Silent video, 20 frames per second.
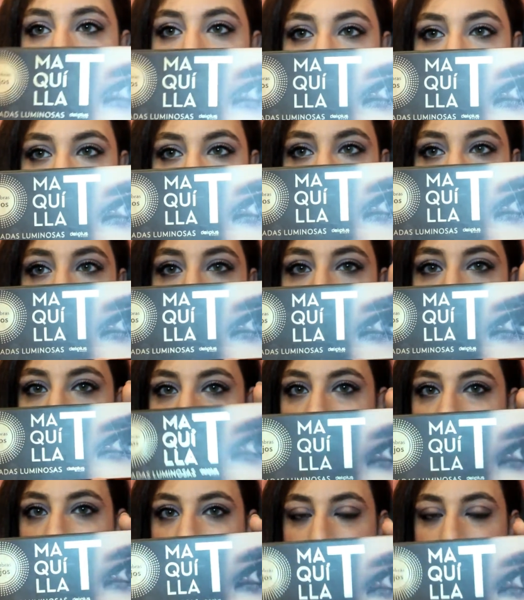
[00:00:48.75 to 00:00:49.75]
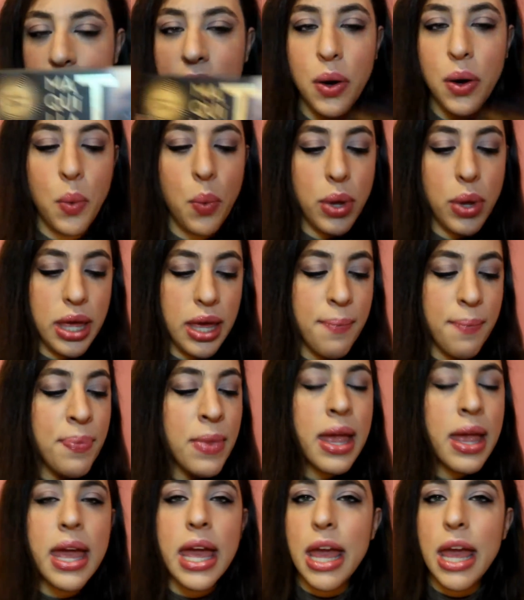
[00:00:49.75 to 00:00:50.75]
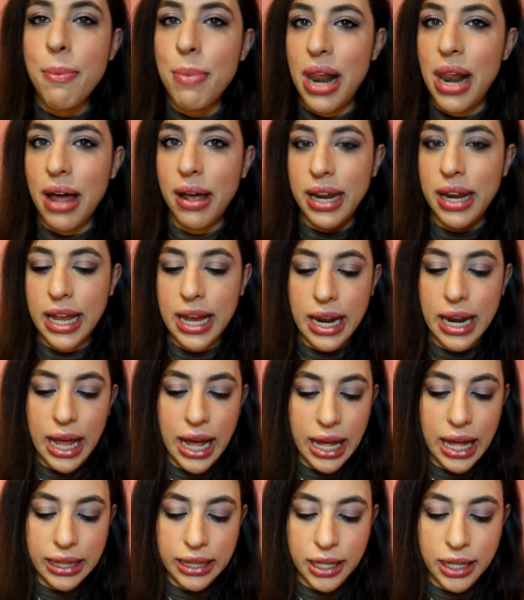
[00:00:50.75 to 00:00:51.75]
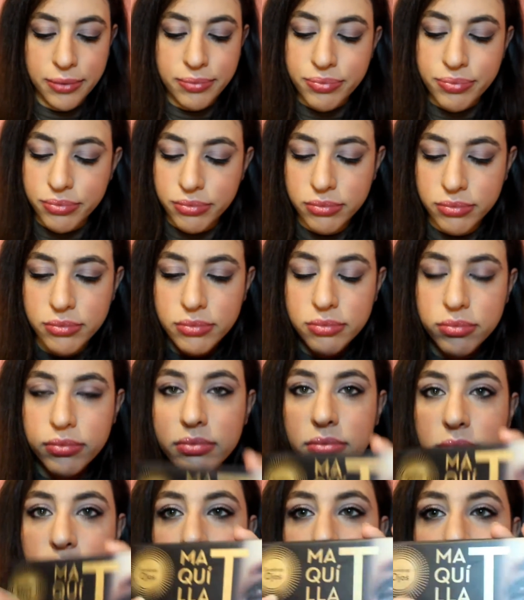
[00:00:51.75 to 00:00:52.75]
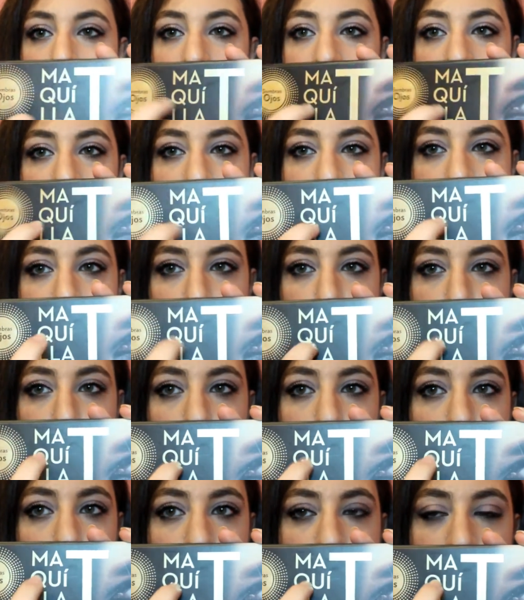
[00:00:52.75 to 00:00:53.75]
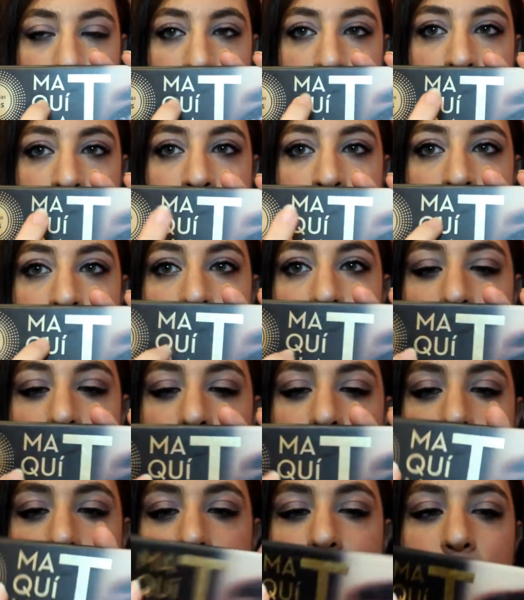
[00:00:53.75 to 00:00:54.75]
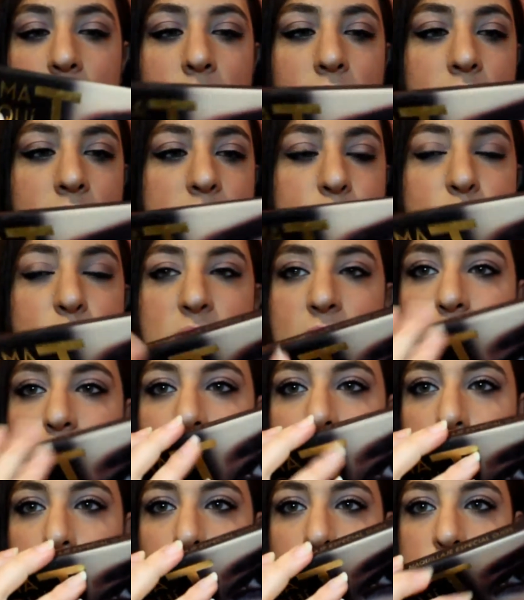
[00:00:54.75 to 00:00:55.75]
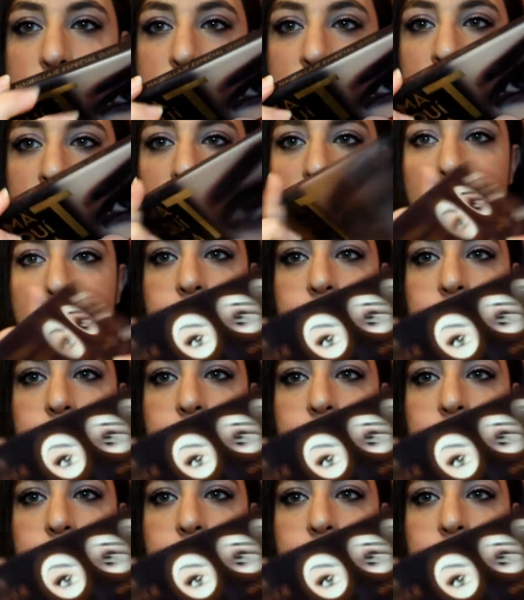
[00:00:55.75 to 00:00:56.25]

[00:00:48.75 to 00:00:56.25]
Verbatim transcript: questa palettina qui e me l'ha regalata questa è in cartone e si presenta così